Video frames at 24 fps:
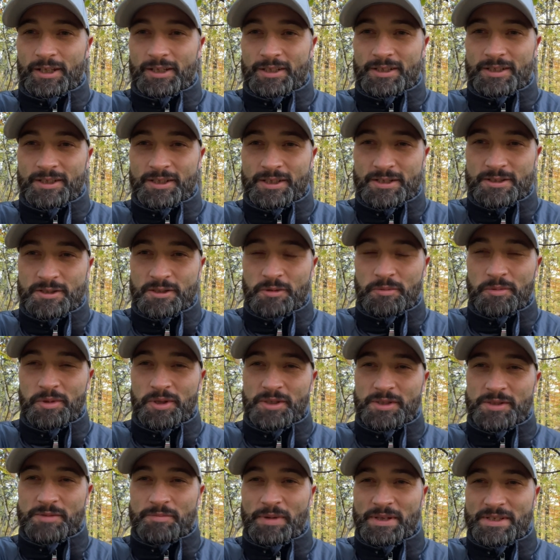idę
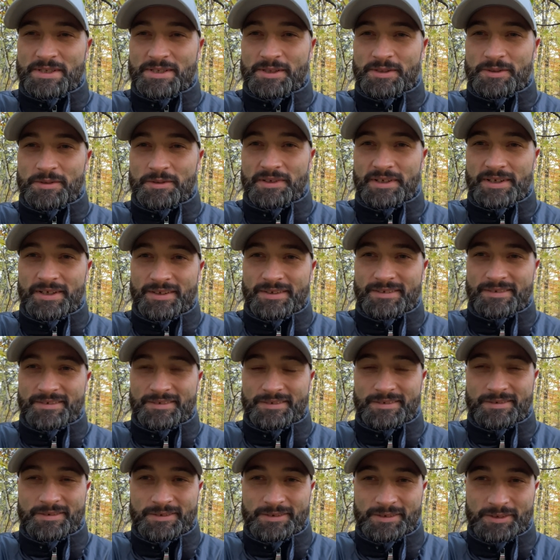sobie i spaceruję
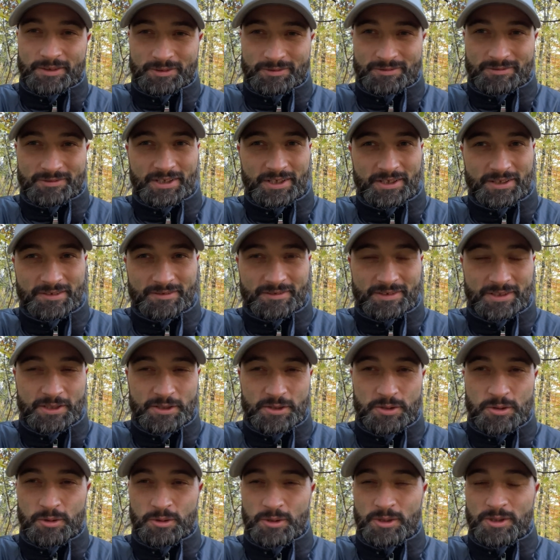w tej, w tej
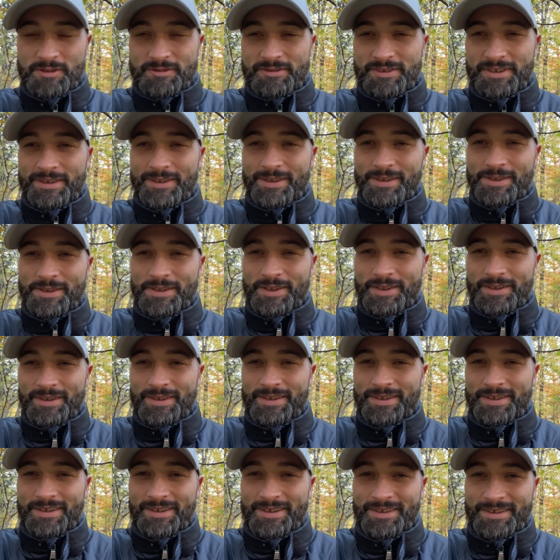cudownej
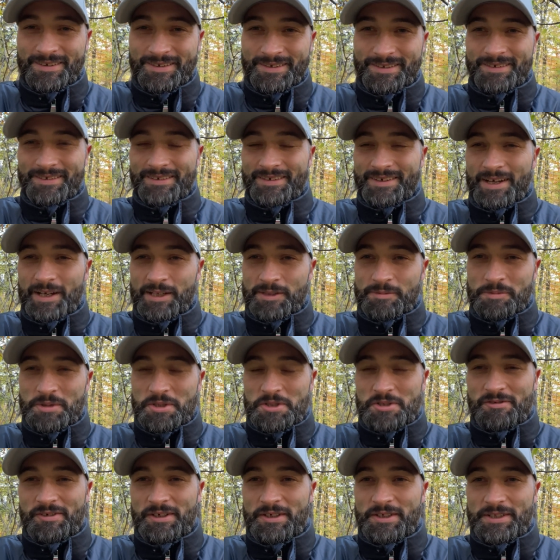jesiennej y,
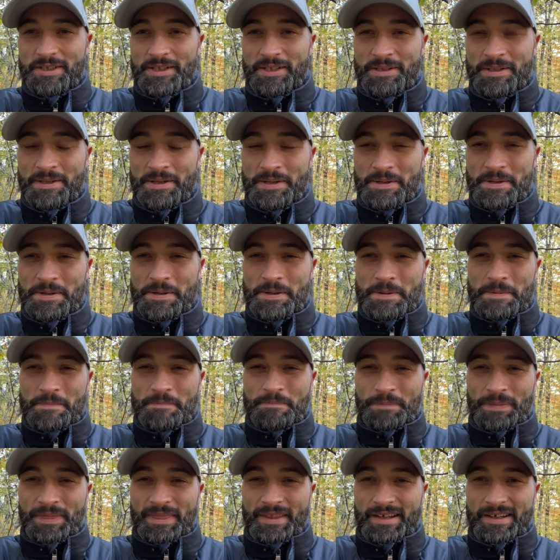atmosferze
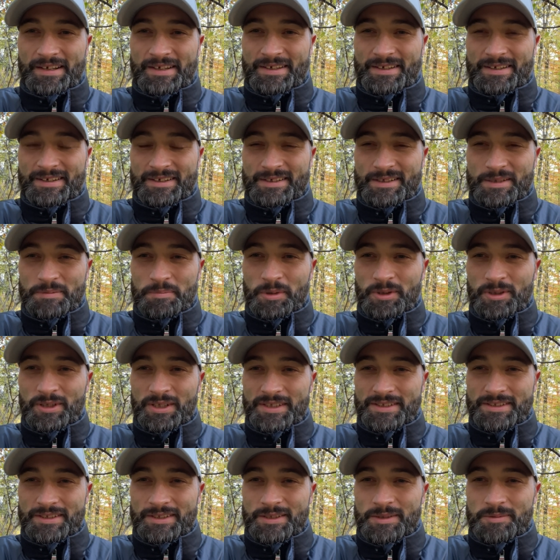y, i
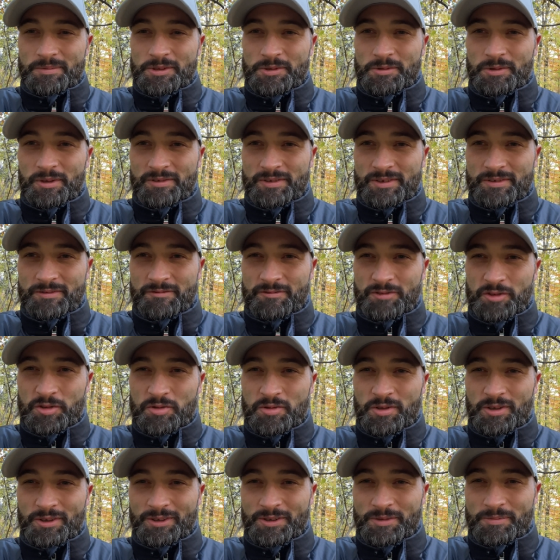modlę się tym słowem
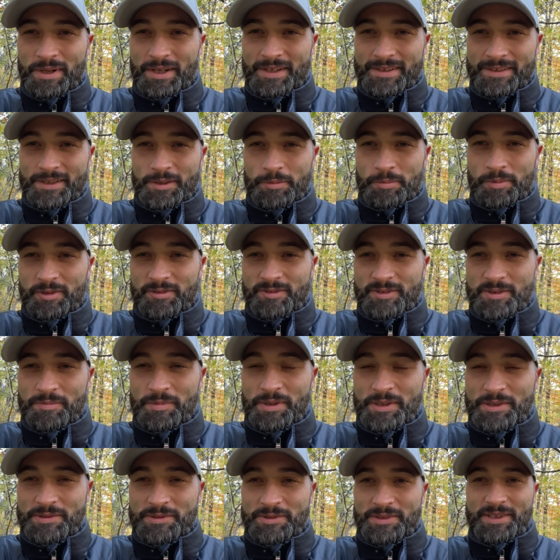wół. Ono bardziej pewno
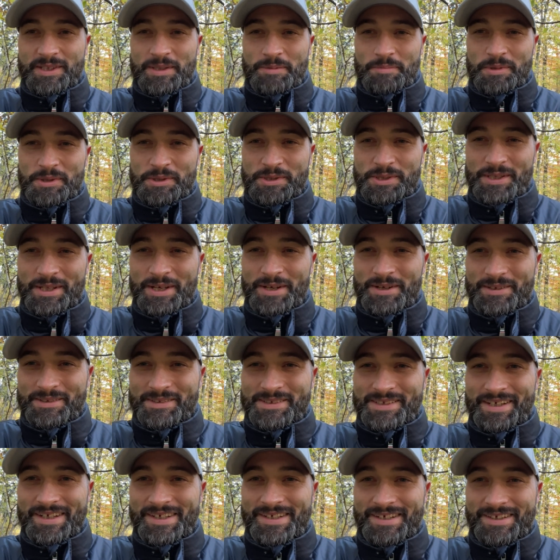pasuje na Boże
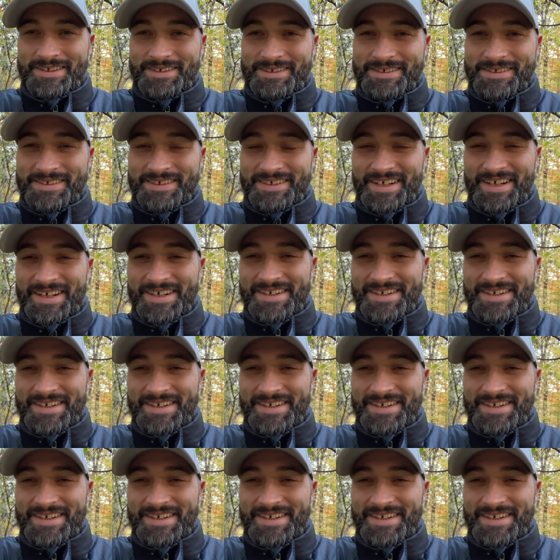Narodzenie niż,